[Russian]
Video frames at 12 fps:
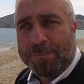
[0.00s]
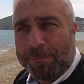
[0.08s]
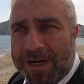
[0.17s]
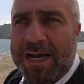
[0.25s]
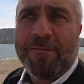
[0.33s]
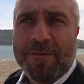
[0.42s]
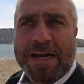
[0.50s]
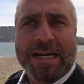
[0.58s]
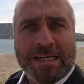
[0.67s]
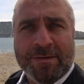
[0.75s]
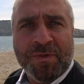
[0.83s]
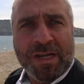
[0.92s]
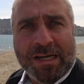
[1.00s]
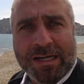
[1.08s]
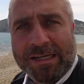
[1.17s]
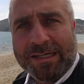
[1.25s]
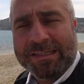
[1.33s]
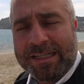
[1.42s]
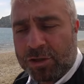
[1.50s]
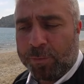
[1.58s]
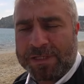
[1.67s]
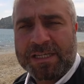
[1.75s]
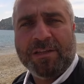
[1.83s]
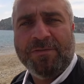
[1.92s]
Пока вы э, на
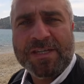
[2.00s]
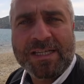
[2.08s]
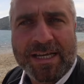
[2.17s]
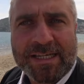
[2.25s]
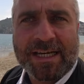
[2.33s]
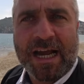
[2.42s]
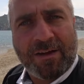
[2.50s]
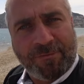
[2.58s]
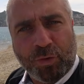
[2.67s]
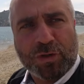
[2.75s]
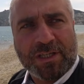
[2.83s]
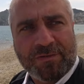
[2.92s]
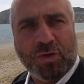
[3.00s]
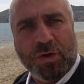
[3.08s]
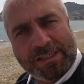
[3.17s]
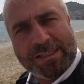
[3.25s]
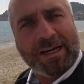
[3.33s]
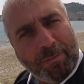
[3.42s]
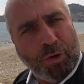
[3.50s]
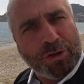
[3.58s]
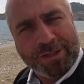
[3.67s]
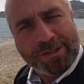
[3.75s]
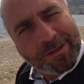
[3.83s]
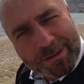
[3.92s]
100% не знаете, как в Турции все это
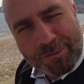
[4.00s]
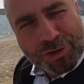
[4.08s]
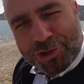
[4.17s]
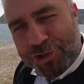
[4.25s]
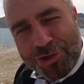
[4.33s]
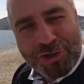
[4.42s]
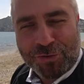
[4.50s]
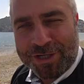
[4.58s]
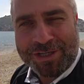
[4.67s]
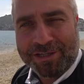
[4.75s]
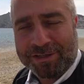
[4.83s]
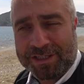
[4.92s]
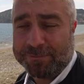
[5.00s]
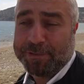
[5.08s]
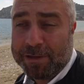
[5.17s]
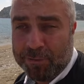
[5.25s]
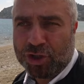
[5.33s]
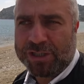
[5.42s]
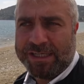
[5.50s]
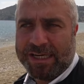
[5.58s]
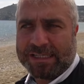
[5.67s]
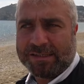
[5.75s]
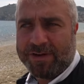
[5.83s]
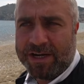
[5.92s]
работает, лучше ничего не делайте, потому что
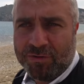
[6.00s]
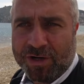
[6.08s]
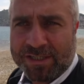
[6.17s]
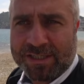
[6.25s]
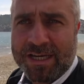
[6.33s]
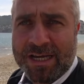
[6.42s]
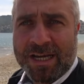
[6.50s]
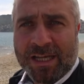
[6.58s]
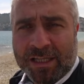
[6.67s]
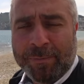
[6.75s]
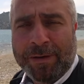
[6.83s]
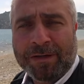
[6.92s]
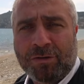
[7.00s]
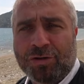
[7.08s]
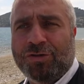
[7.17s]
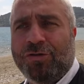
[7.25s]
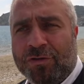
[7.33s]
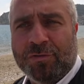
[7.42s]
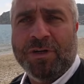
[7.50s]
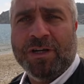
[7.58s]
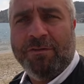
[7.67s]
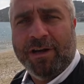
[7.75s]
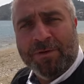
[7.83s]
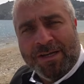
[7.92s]
есть свои нюансы. Например, то, что вот мы
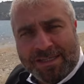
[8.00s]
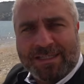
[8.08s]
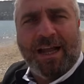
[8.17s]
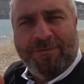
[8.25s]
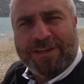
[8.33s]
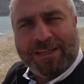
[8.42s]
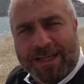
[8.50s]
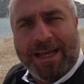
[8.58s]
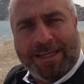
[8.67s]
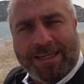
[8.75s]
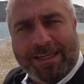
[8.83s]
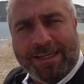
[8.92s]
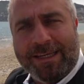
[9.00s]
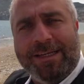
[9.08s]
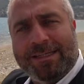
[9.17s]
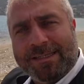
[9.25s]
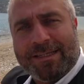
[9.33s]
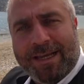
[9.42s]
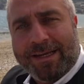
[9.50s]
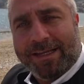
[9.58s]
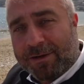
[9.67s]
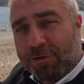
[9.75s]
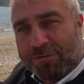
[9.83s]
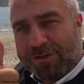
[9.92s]
говорим, ставьте лайки или дизлайки,
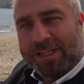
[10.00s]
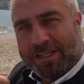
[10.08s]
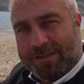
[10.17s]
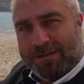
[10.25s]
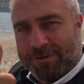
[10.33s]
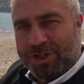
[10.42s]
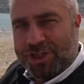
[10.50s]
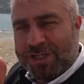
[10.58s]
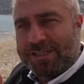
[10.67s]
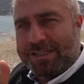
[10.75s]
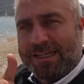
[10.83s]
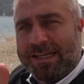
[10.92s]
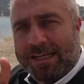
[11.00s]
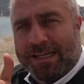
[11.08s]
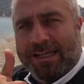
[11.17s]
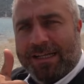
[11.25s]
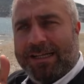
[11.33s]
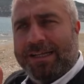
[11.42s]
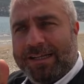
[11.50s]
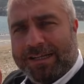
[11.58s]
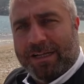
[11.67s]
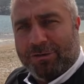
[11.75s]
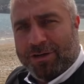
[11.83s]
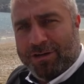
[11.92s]
так вот, вот этот жест, э,
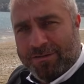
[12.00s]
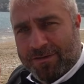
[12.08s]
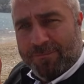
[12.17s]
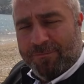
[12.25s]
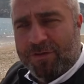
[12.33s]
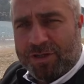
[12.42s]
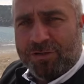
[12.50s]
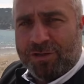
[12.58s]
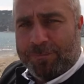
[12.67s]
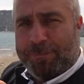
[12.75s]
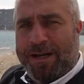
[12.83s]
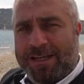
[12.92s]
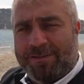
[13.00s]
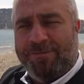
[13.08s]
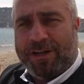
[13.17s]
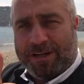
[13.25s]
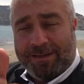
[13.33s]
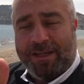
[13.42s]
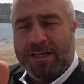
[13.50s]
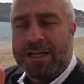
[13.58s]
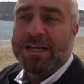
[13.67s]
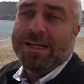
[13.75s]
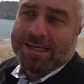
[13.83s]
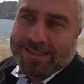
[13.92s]
который вытянутый палец вверх, лайк,
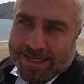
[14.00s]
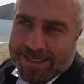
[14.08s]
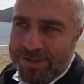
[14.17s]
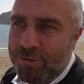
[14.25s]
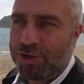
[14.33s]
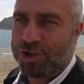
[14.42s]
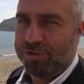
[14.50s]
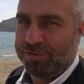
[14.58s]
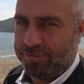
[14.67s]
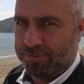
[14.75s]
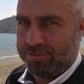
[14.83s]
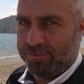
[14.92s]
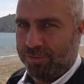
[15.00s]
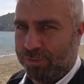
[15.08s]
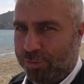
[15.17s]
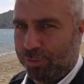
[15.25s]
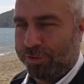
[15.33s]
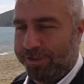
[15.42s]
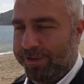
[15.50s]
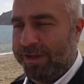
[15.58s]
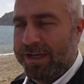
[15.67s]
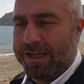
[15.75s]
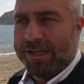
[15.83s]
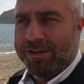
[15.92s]
здесь не очень культурный.
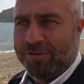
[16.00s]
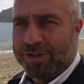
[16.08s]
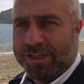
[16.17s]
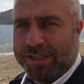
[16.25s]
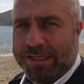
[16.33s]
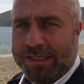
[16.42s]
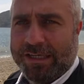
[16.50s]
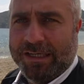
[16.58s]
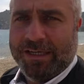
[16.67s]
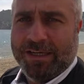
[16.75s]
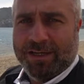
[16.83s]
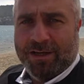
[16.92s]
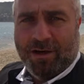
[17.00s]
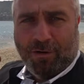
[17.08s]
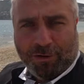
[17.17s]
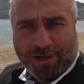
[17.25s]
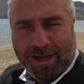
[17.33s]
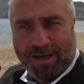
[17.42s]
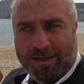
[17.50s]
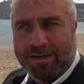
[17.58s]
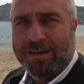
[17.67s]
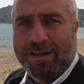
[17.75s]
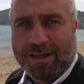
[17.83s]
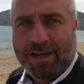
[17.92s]
Вот. И окей,
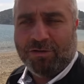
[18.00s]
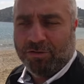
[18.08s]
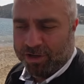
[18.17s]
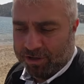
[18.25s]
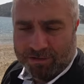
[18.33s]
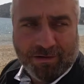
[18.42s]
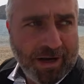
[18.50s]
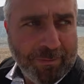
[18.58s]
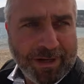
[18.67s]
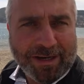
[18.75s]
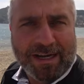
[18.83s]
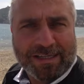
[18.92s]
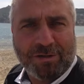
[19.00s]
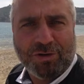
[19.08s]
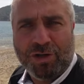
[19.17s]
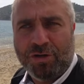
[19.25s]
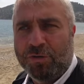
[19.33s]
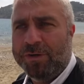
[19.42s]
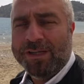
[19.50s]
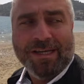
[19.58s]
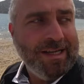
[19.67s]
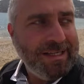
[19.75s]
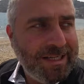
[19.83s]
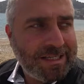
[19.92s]
который американцы очень любят,
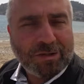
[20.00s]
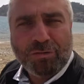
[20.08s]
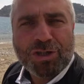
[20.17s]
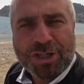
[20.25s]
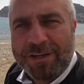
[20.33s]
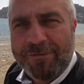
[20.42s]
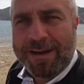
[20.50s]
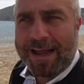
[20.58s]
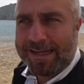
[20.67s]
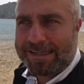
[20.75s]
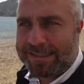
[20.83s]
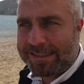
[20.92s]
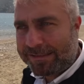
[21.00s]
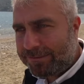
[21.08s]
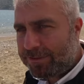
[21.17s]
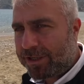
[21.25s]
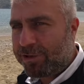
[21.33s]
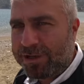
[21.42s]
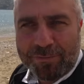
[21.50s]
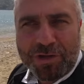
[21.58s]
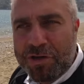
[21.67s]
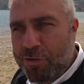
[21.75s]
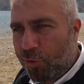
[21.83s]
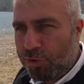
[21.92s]
здесь тоже является, ну, таким
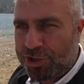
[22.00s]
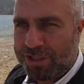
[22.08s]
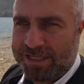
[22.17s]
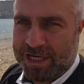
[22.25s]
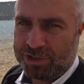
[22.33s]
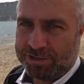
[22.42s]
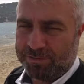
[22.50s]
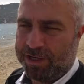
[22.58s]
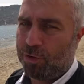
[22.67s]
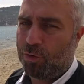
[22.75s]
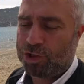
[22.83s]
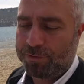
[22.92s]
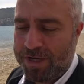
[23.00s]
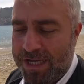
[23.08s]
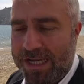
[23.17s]
не очень, скажем, там, хорошим.